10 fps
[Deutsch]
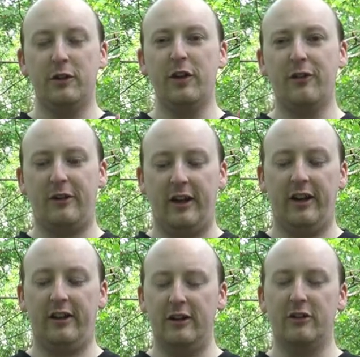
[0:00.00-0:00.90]
Dieses kleine
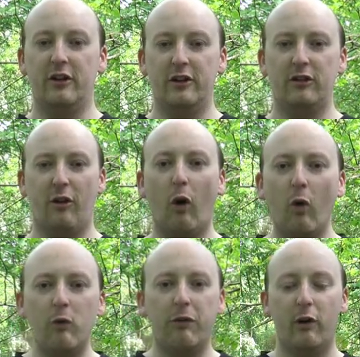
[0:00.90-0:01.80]
niedliche Licht ist auch
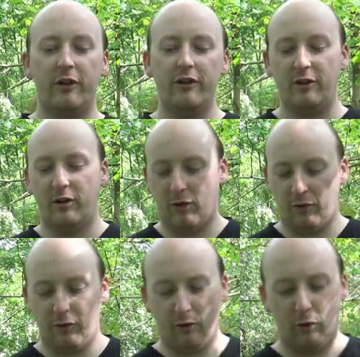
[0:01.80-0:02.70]
ein UV-Licht,
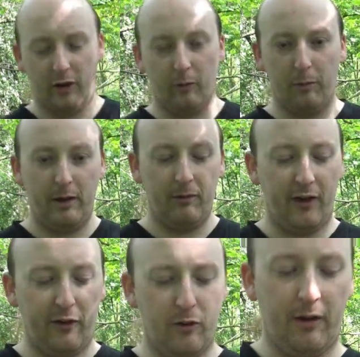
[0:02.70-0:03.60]
das ist auch kein Problem, ich
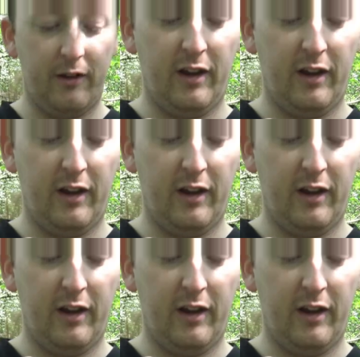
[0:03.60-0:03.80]
zeige es nochmal in